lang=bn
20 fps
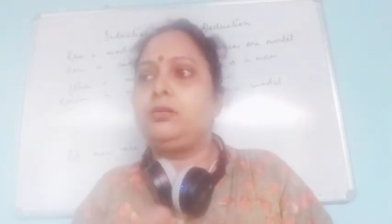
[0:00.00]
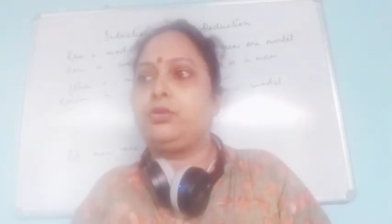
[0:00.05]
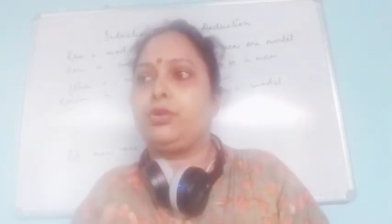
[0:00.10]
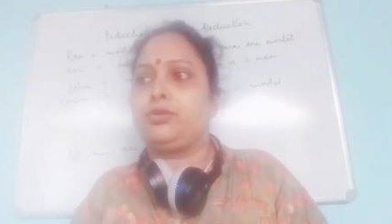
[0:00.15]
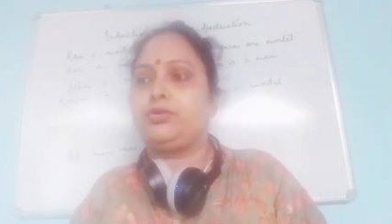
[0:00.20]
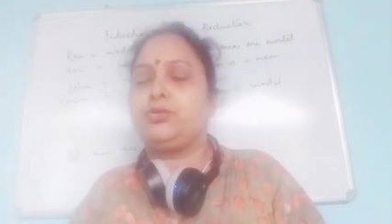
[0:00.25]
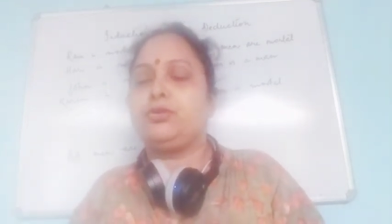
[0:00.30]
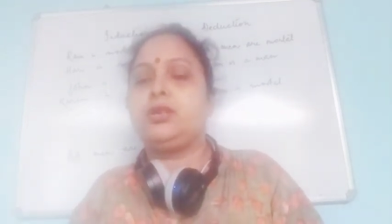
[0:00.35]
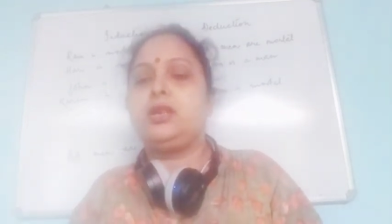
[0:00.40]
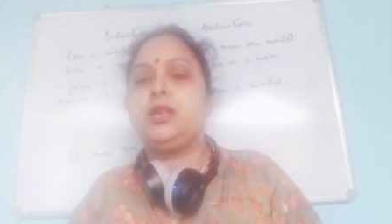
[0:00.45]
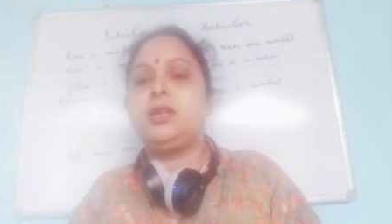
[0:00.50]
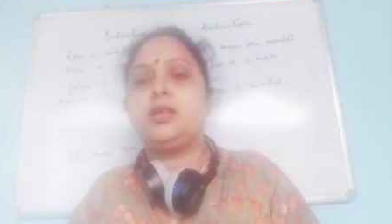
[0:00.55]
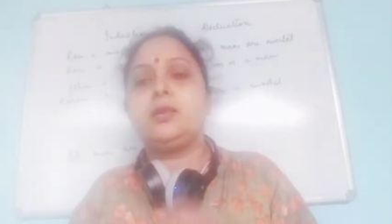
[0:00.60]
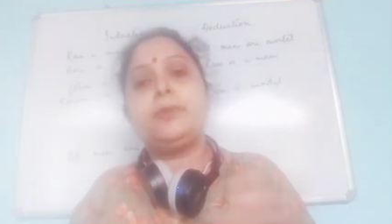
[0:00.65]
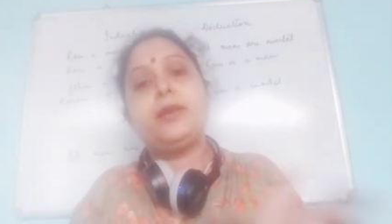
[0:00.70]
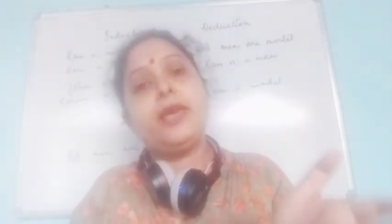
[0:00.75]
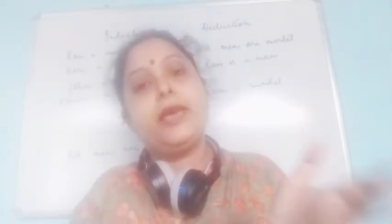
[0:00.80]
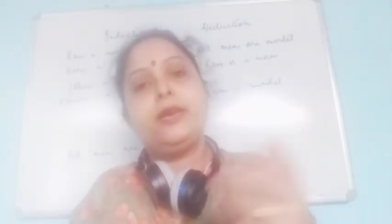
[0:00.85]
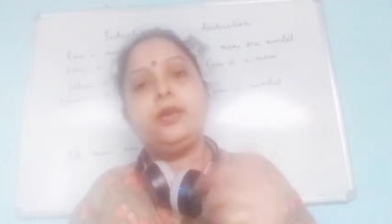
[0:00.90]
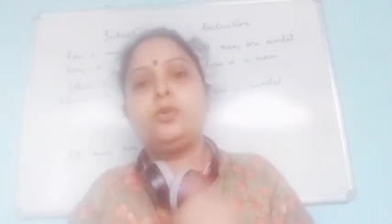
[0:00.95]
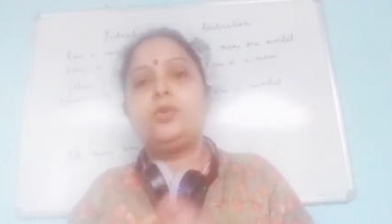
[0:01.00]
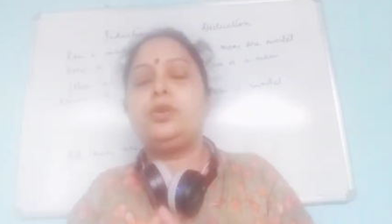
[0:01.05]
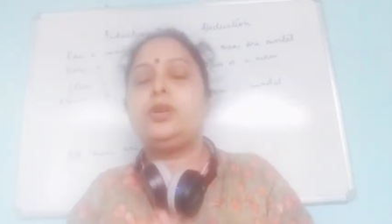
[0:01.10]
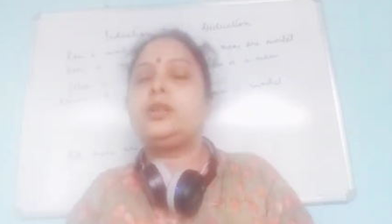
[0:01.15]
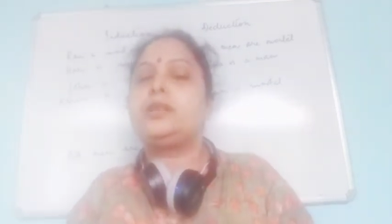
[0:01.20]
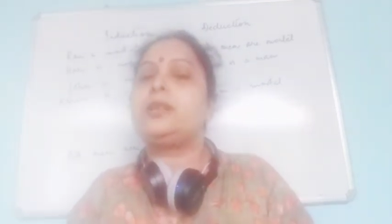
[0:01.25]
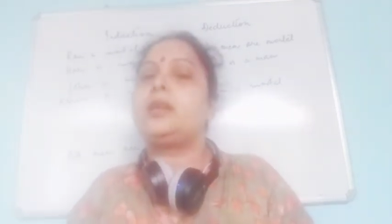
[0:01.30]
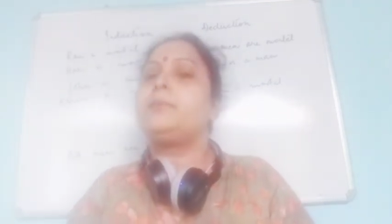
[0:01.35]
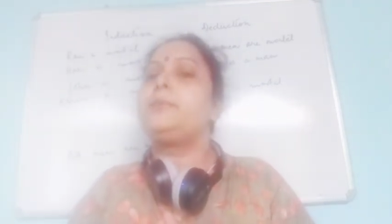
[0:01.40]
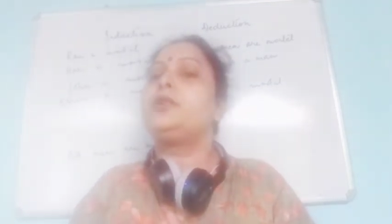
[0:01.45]
দশজনই নিয়েছে মানে এই
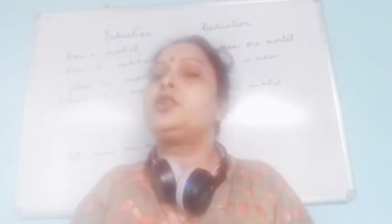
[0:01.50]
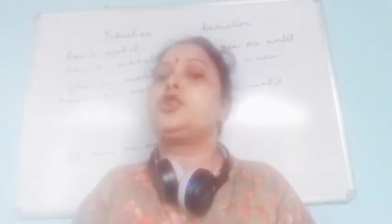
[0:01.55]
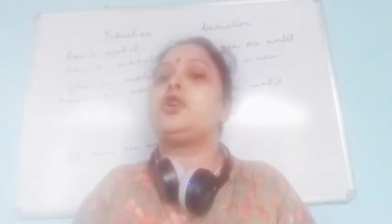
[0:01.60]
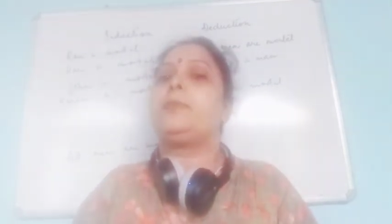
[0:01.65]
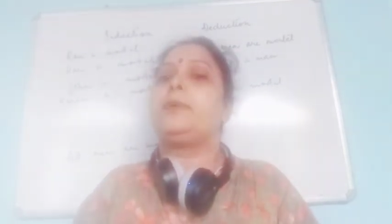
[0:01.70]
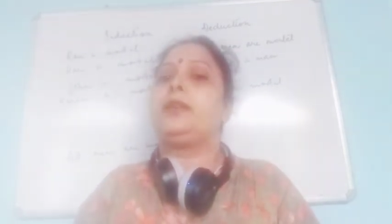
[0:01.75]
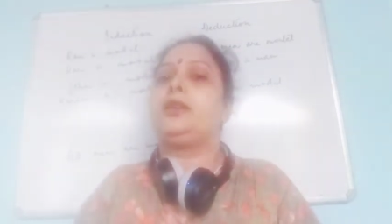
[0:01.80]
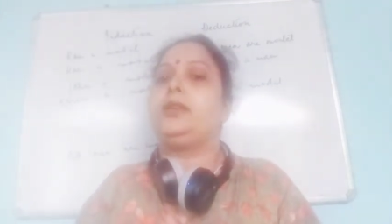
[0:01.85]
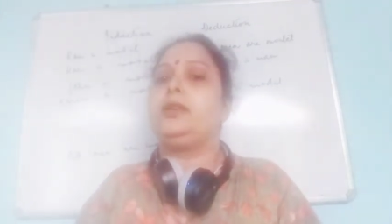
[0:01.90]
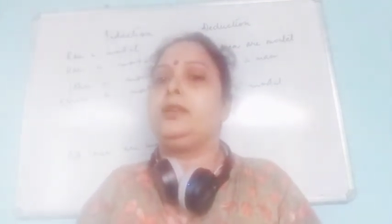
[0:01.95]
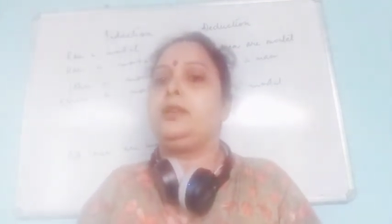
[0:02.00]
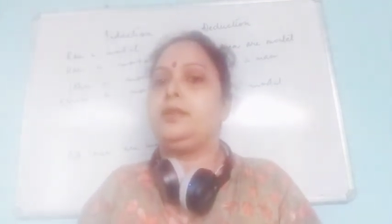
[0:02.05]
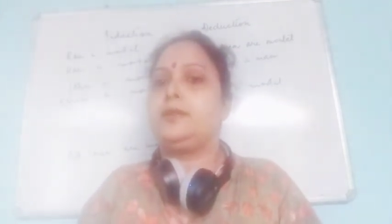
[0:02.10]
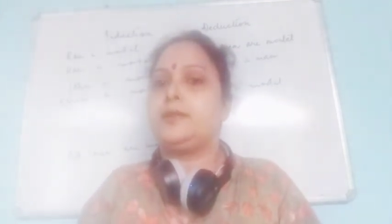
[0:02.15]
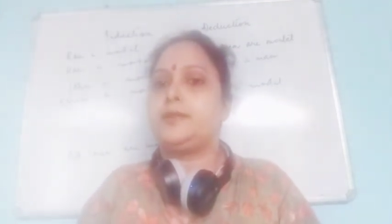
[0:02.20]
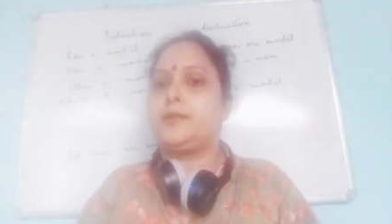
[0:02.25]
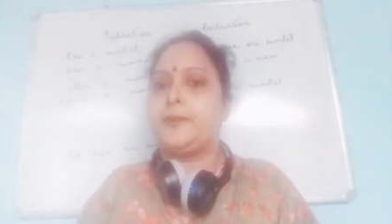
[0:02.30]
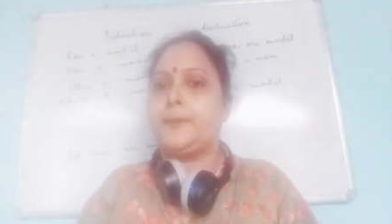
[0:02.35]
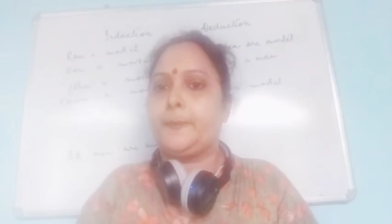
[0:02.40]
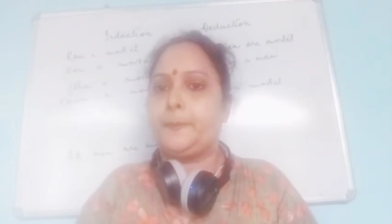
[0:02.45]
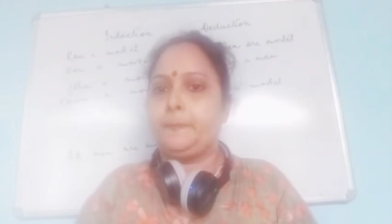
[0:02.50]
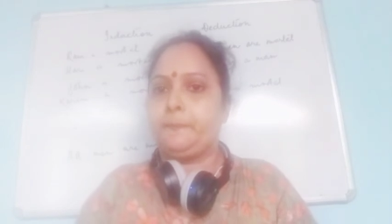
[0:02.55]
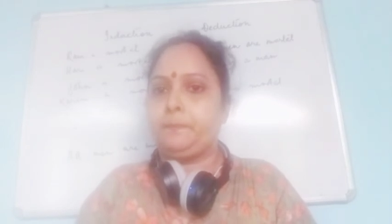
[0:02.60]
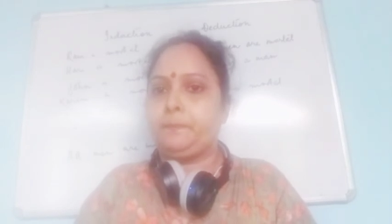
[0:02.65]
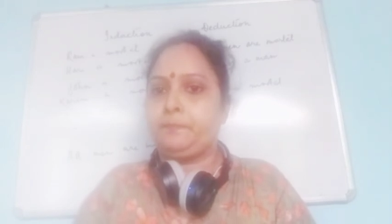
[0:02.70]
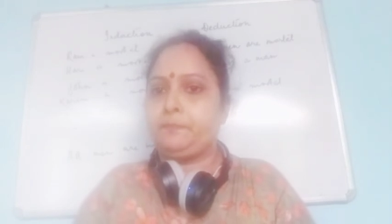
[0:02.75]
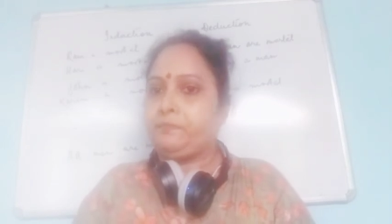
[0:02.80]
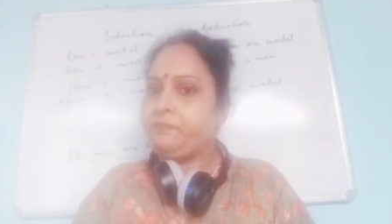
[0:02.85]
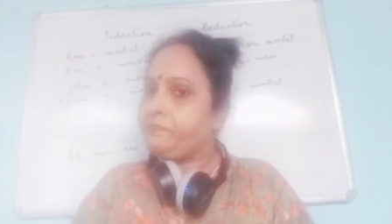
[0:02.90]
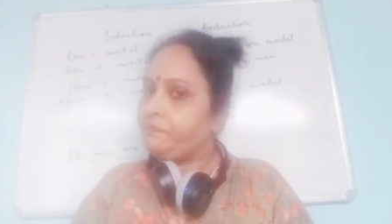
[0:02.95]
গলির তার মানে সবাই নিয়ে নিয়েছে
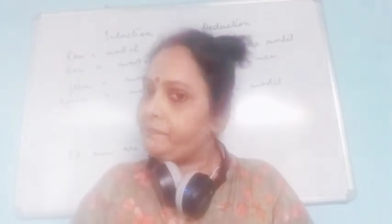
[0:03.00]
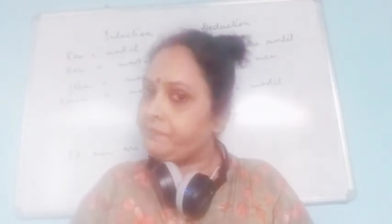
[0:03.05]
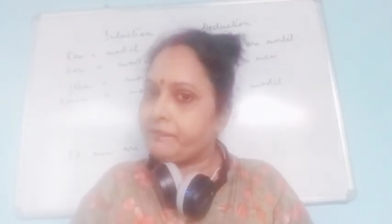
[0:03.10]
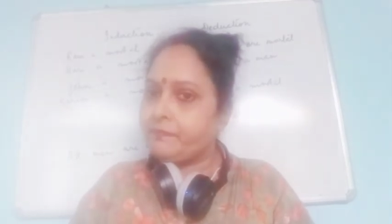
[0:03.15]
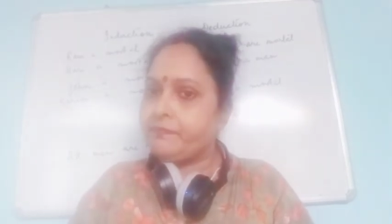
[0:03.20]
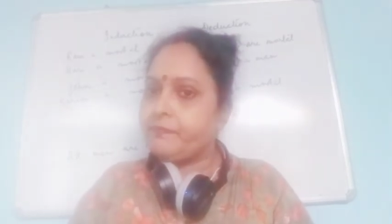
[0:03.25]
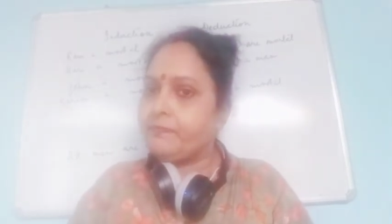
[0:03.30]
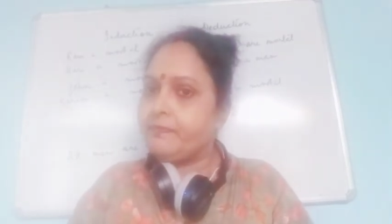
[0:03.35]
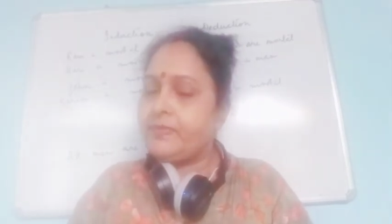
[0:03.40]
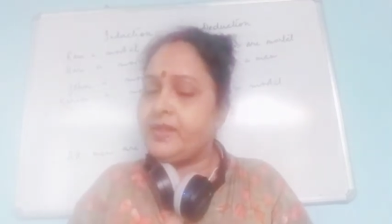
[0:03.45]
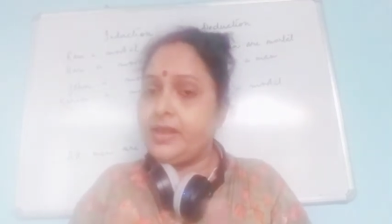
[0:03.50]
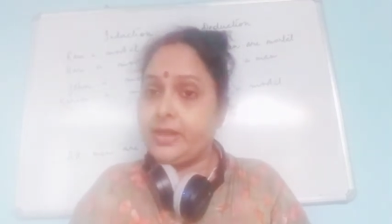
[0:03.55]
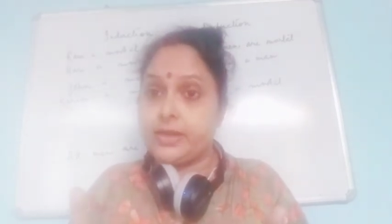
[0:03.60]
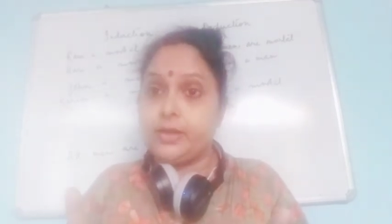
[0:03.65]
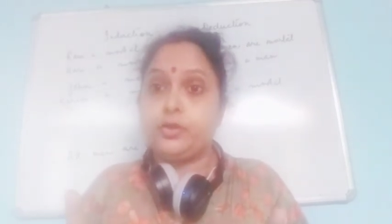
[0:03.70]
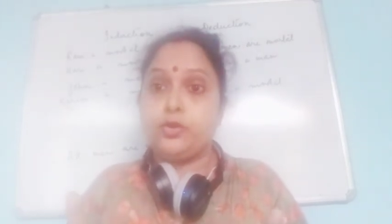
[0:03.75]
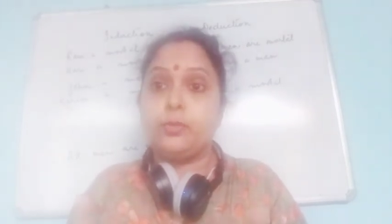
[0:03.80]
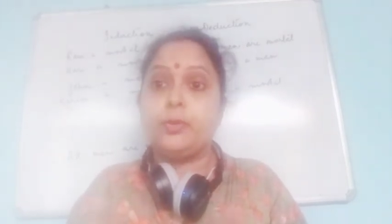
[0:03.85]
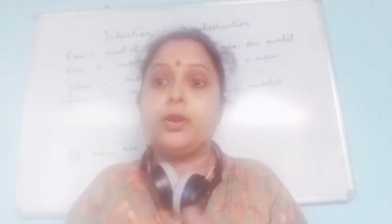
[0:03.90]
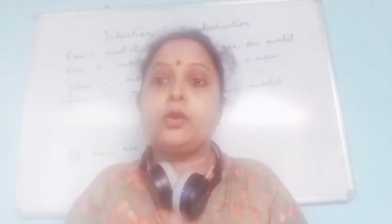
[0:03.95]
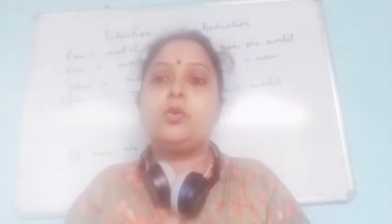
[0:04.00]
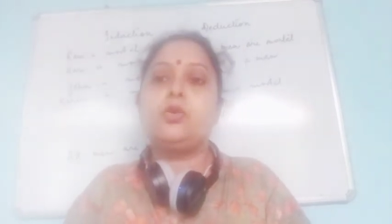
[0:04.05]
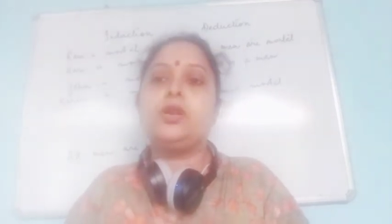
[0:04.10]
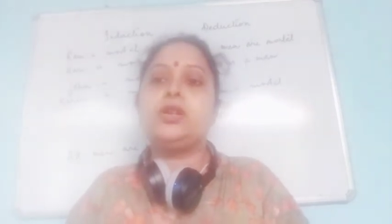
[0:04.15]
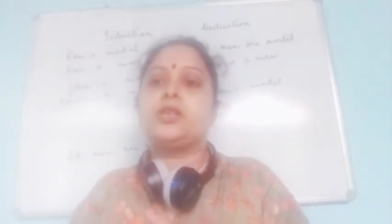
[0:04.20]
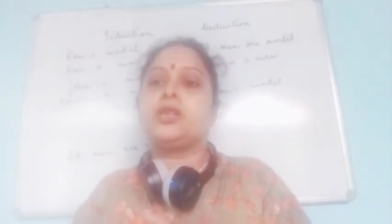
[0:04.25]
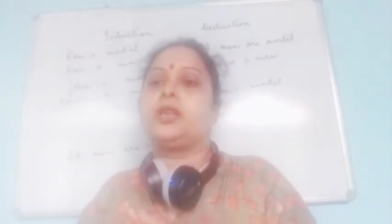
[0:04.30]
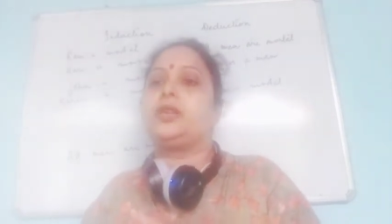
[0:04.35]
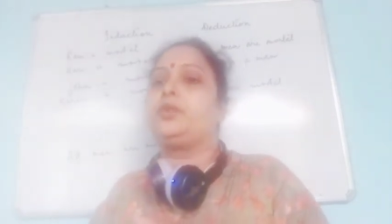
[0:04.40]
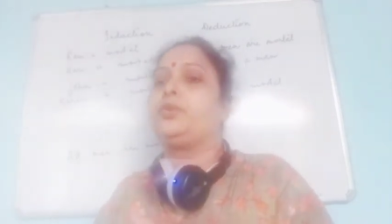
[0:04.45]
এটাই তো আমরা করি
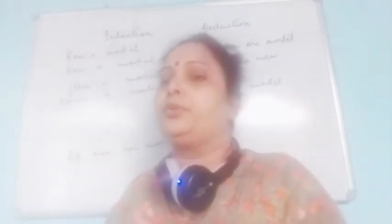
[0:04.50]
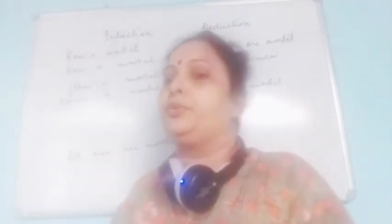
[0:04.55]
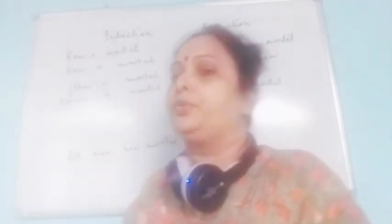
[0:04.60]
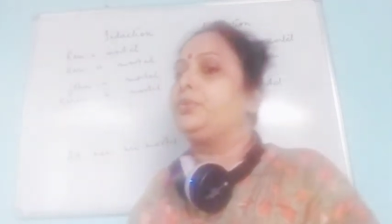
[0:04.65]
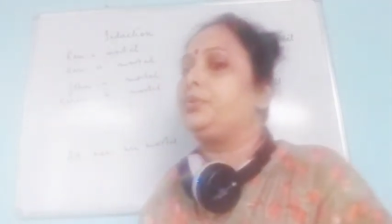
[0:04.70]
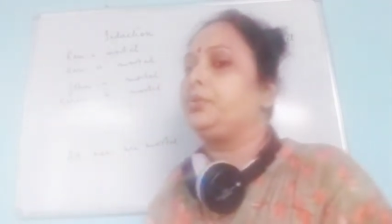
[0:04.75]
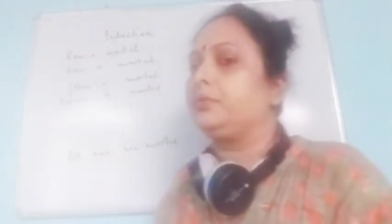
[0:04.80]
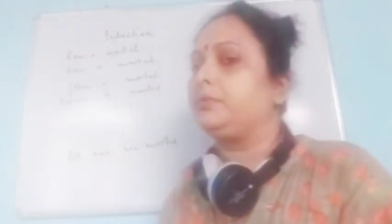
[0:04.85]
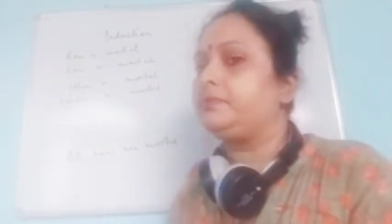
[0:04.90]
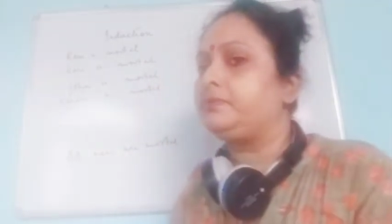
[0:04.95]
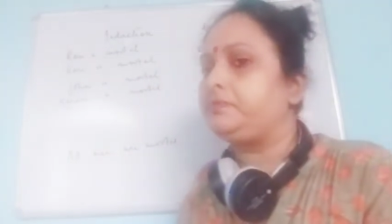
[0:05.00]
সাধারণত